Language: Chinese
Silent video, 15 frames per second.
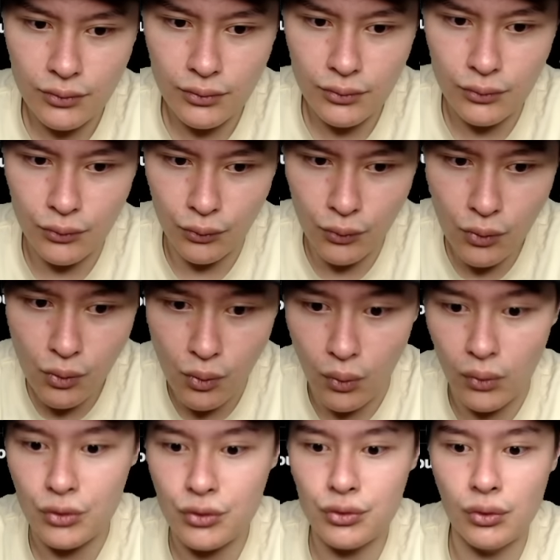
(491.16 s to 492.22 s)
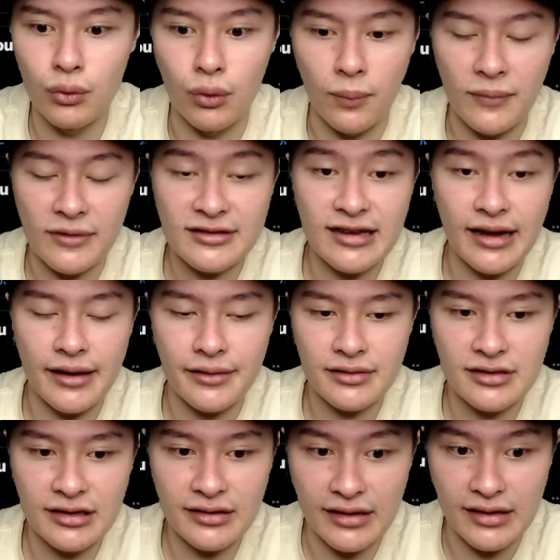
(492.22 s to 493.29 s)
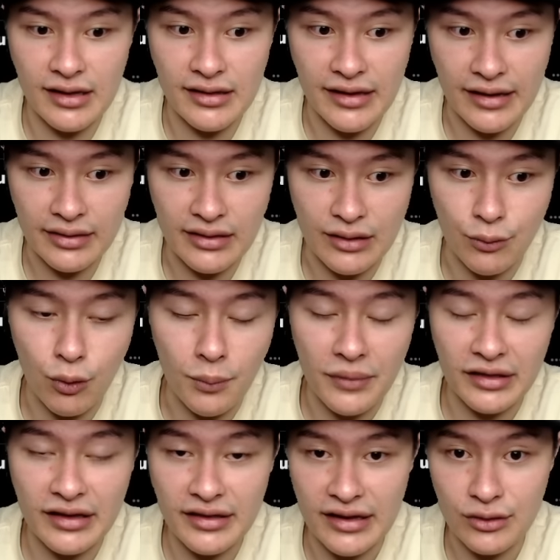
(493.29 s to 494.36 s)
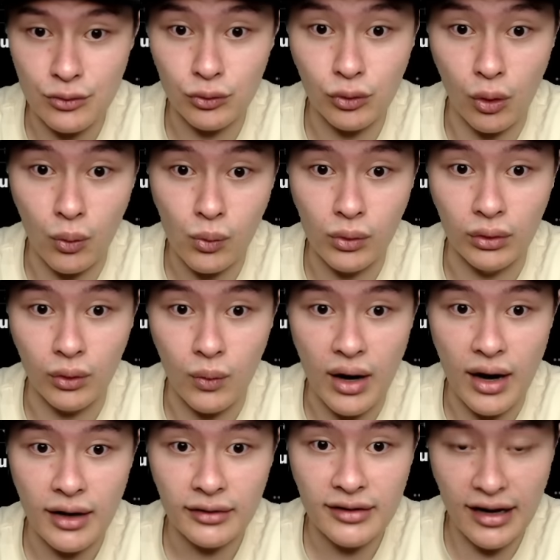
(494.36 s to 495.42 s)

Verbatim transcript: 如果说我们在今年的年底或明年年初通过的话，